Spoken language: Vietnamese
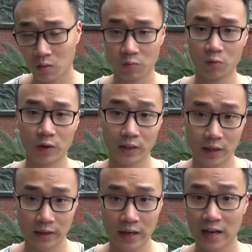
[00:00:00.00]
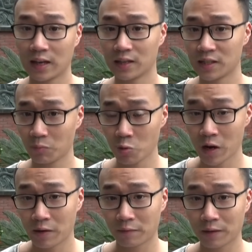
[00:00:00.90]
ông Vũ Văn Cần đã lấy giấy bút
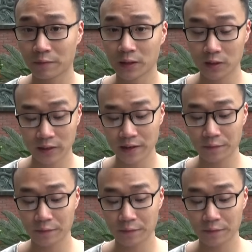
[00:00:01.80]
và tự tay